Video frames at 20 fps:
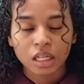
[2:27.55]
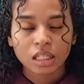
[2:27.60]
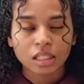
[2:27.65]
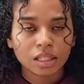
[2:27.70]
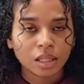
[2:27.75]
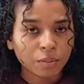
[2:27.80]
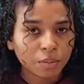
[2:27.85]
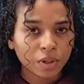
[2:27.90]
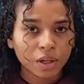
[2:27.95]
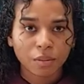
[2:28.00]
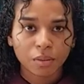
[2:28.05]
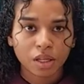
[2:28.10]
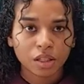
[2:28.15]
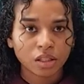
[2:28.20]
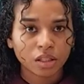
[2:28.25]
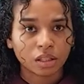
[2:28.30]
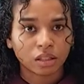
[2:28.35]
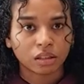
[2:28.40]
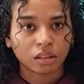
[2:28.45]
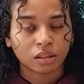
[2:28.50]

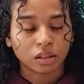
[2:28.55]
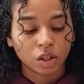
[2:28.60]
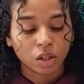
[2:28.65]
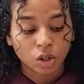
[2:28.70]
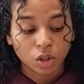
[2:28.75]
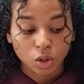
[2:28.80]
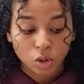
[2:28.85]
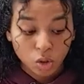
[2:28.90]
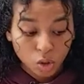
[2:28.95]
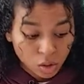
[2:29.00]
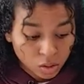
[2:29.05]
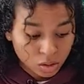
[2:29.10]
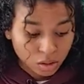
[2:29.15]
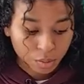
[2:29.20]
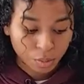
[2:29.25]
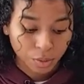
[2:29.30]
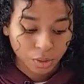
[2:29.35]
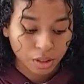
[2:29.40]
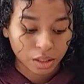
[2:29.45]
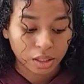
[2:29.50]
Simplemente, no se
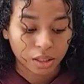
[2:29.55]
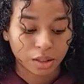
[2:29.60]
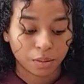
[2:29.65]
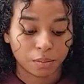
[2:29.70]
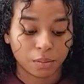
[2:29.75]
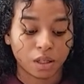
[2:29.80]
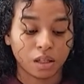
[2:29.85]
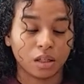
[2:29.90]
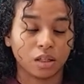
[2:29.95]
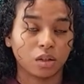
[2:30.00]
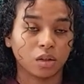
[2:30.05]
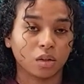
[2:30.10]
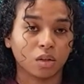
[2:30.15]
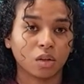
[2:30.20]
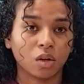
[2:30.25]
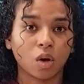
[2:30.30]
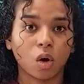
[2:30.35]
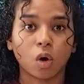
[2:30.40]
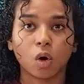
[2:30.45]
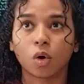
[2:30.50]
puede ir al médico
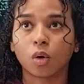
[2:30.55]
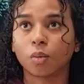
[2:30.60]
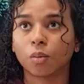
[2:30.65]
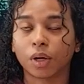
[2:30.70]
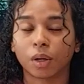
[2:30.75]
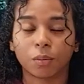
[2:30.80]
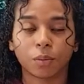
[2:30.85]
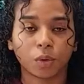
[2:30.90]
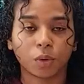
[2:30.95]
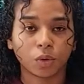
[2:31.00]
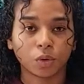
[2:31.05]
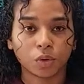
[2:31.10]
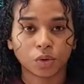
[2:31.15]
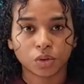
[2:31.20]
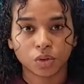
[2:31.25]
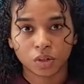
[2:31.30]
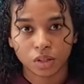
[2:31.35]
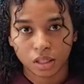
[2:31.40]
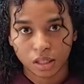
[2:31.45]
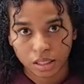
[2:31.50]
o comprar
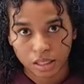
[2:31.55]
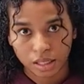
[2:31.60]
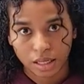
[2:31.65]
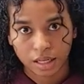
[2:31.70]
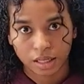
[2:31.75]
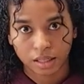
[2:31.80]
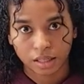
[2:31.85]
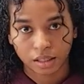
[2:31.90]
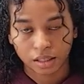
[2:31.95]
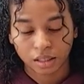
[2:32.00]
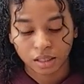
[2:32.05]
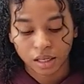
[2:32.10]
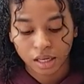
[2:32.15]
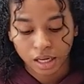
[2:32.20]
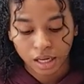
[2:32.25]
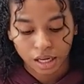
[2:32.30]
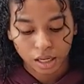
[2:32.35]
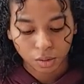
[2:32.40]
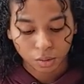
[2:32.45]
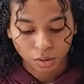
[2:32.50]
productos de higiene
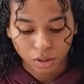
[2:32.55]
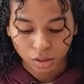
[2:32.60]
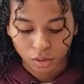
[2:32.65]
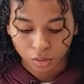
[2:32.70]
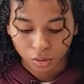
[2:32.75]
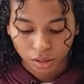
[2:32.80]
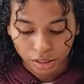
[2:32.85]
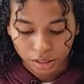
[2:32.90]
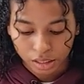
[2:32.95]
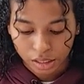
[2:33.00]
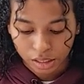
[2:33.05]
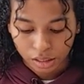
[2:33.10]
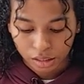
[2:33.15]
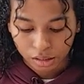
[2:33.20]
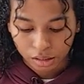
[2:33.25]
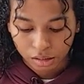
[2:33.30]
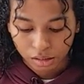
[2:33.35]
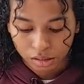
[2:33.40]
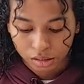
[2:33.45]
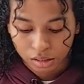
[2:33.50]
en una
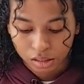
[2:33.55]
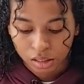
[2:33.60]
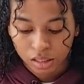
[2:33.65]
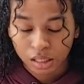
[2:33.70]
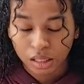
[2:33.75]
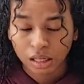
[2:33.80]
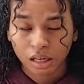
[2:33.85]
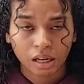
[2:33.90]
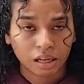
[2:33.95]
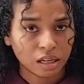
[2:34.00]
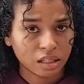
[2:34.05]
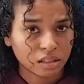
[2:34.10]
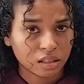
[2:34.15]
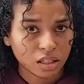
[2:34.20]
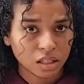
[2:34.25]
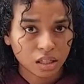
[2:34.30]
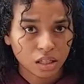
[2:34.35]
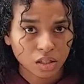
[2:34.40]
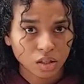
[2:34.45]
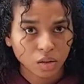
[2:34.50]
droguería, gran
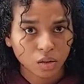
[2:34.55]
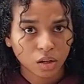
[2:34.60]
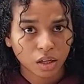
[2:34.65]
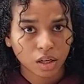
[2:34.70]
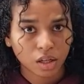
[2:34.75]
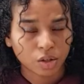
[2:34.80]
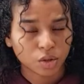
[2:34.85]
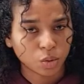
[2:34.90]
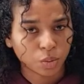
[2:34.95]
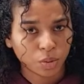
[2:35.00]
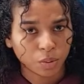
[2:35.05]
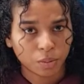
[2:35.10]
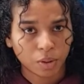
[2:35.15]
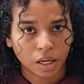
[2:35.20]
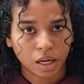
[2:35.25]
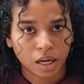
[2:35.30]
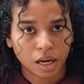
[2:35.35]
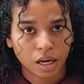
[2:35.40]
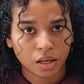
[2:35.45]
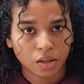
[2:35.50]
Selektion en el
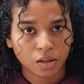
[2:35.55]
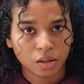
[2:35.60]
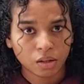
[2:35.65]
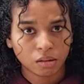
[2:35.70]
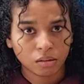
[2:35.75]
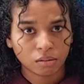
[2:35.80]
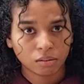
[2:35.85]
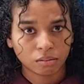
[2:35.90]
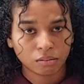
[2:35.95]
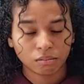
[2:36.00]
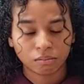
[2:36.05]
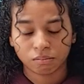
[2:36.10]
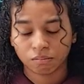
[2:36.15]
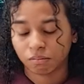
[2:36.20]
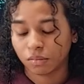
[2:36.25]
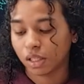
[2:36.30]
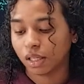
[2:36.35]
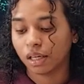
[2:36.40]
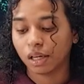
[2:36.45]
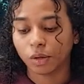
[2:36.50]
Supermercado,
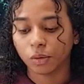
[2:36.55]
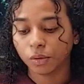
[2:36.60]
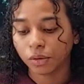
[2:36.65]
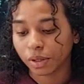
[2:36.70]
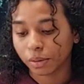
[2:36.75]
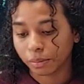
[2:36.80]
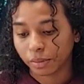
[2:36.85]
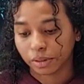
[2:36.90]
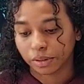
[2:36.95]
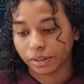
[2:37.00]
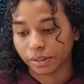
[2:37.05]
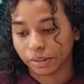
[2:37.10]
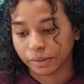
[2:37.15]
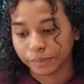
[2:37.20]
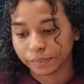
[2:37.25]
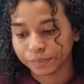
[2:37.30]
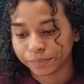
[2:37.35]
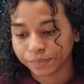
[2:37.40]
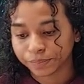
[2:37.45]
de ninguna manera.